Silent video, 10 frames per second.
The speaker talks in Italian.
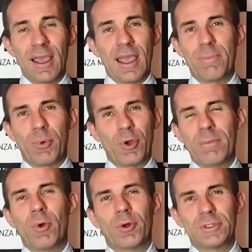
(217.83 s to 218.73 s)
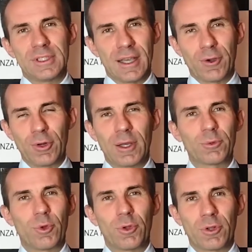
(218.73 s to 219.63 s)
e poi Monza con
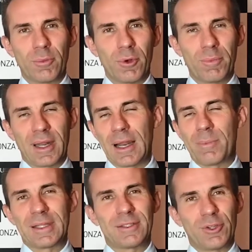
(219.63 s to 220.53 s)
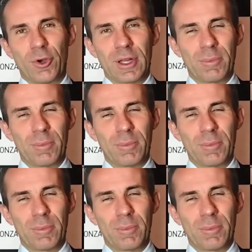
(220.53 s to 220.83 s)
l'autodromo per la passione,